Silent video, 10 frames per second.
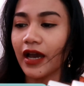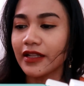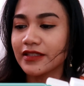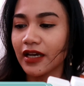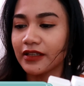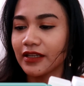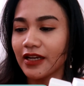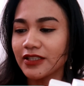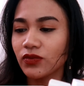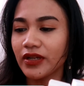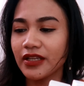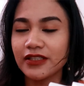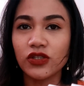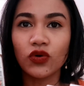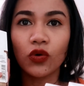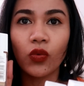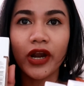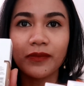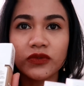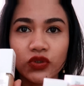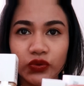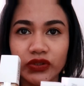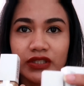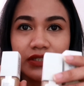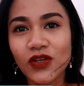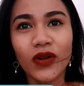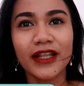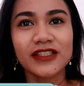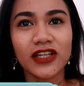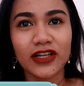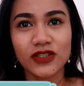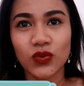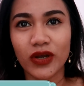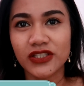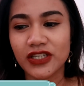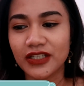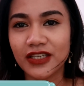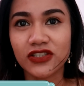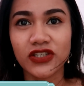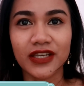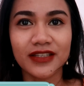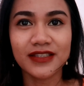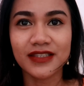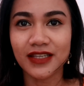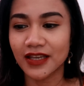At saka the last one is yung warm nude. So let's start swatching these shades.